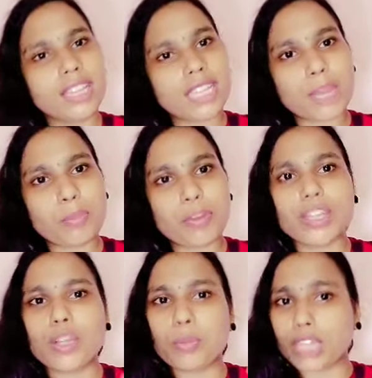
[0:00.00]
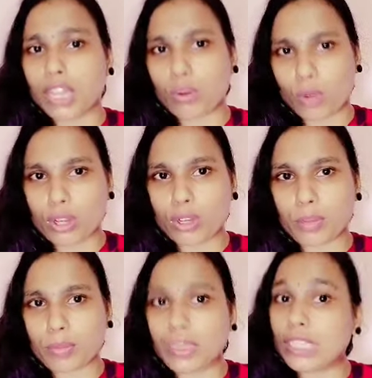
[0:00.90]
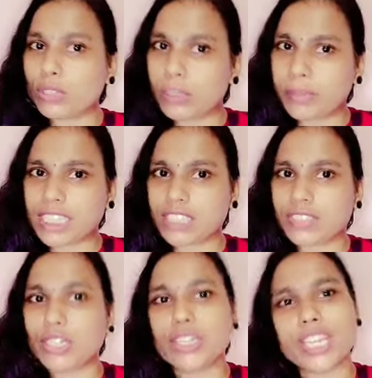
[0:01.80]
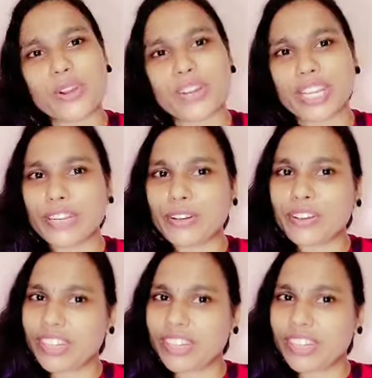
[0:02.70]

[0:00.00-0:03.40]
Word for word: நான் எப்போ வீடியோ போட்டாலும் உங்களோட மொபைல் நோட்டிஃபிகேஷன் வந்துடும் நீங்கள் உடனே என்னோட